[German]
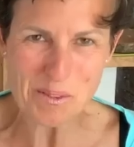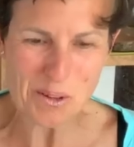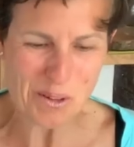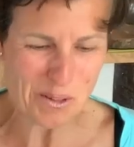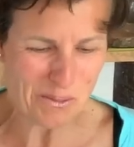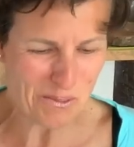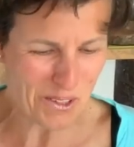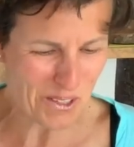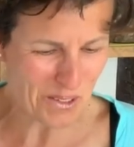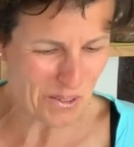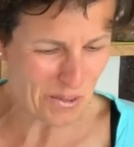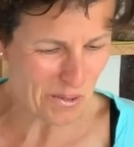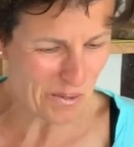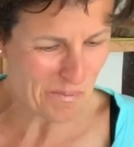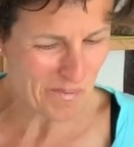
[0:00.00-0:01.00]
neuen
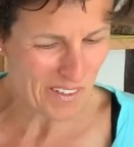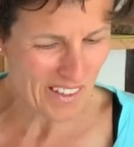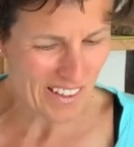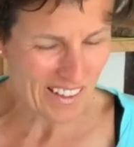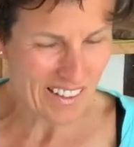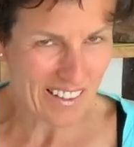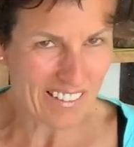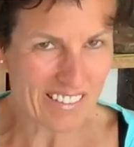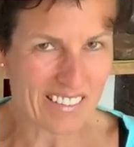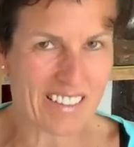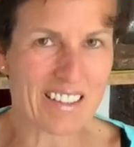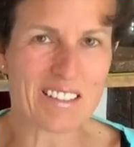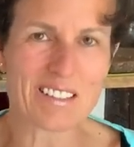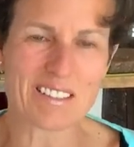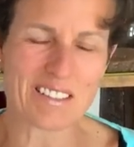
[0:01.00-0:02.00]
Video,
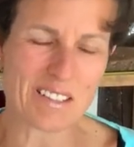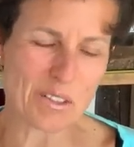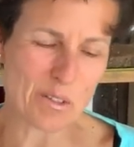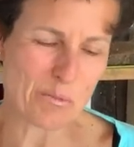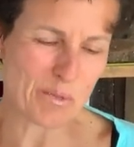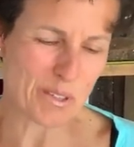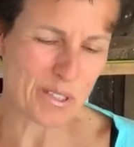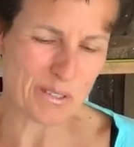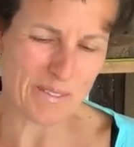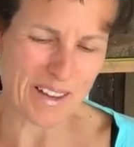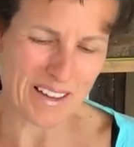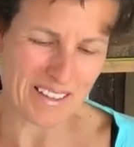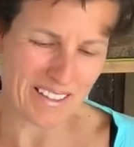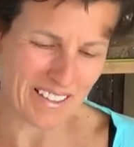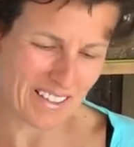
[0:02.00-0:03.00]
das die Nummer
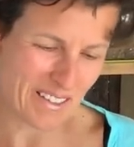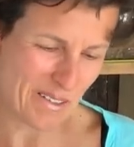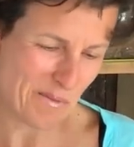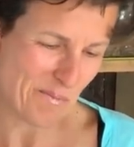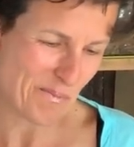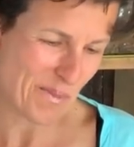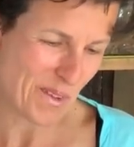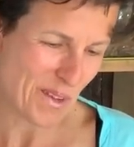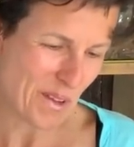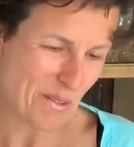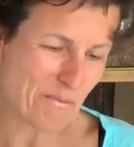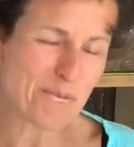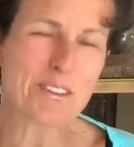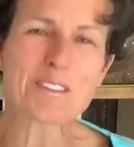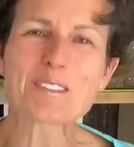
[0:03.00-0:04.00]
2 der
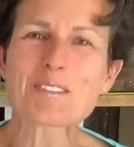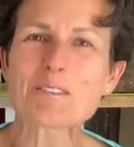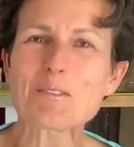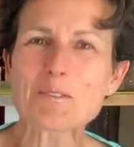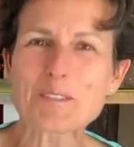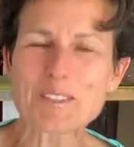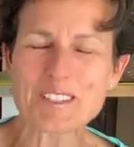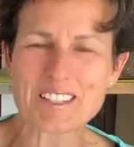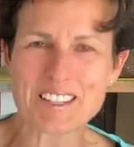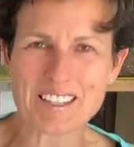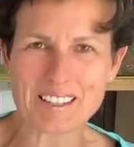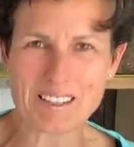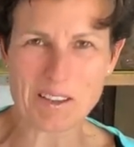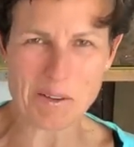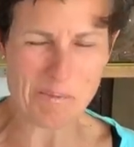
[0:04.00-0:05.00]

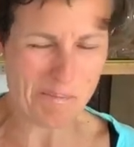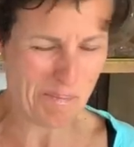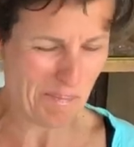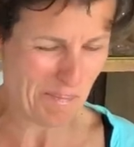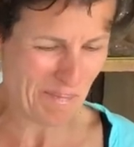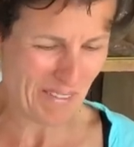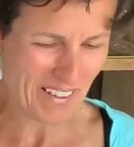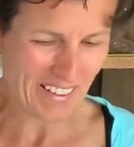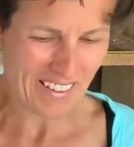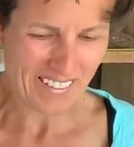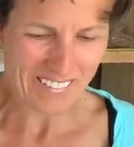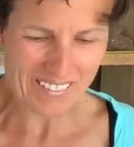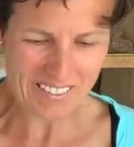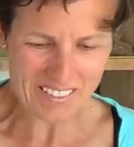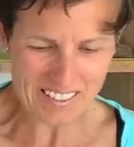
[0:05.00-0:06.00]
Pfingstrosen-Serie.
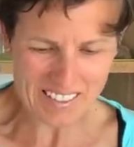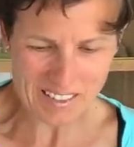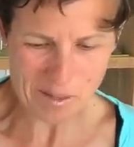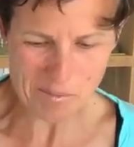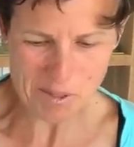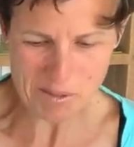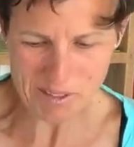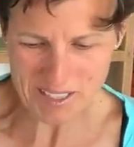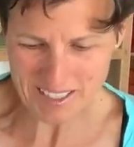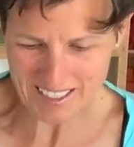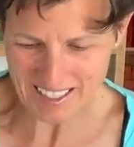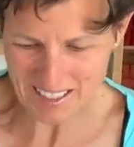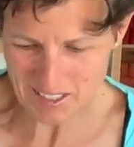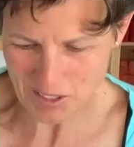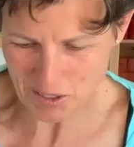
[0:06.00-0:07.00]
Und ich habe hier was
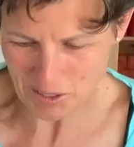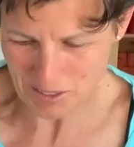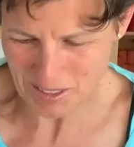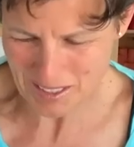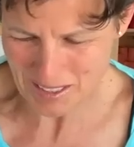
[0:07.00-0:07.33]
ganz Tolles